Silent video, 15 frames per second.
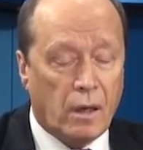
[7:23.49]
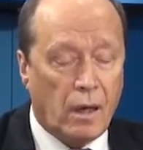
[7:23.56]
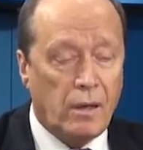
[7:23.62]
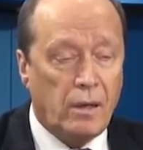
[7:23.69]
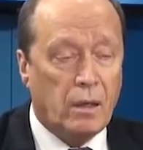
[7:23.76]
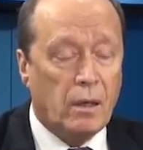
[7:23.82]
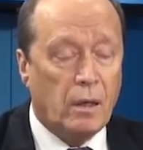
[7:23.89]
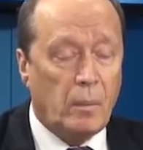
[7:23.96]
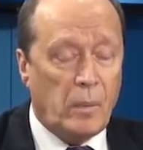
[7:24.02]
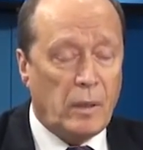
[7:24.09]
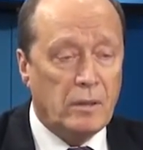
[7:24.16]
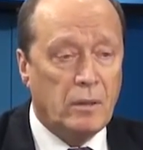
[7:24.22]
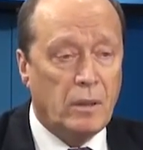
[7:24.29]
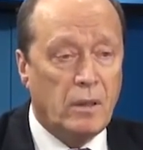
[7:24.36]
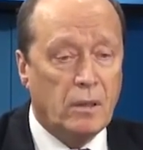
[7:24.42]
Крайне там.
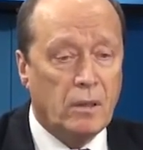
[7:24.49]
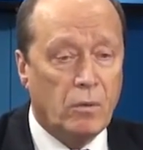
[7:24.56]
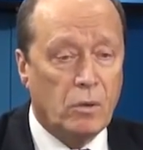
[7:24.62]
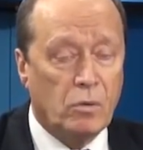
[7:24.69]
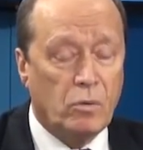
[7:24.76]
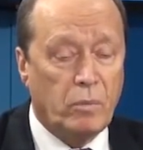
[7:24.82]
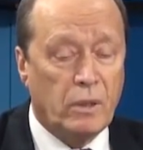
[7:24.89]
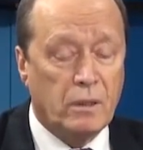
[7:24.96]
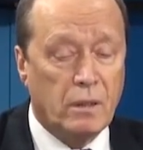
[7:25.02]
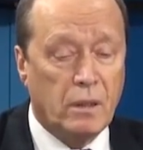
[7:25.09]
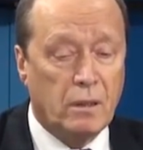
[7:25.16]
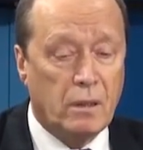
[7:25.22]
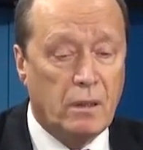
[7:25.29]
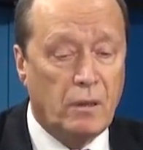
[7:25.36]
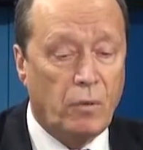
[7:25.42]
опасный для того, чтобы, так
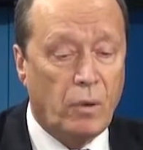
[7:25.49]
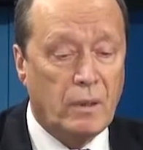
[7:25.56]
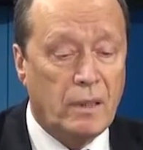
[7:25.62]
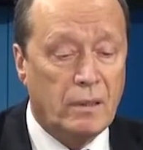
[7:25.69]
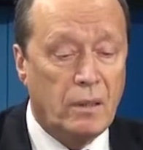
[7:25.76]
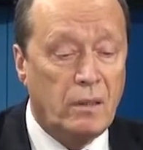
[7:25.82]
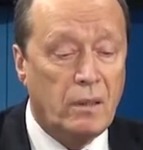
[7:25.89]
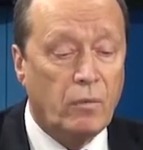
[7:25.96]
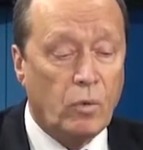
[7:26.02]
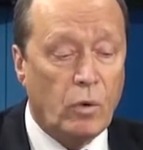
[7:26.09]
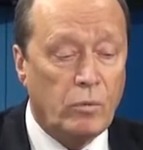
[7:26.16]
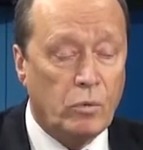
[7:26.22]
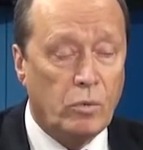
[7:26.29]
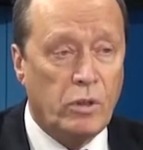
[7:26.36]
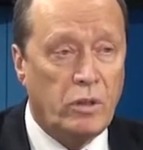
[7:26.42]
сказать, его надо ни в
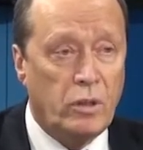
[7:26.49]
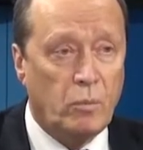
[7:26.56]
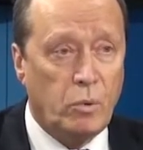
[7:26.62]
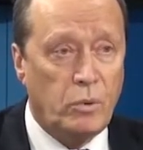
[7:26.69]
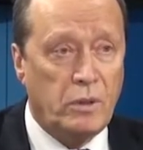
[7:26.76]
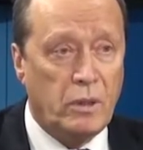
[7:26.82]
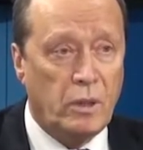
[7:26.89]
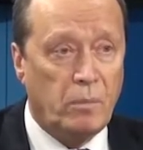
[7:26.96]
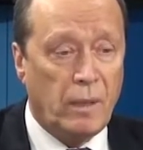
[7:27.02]
коем случае не допустить.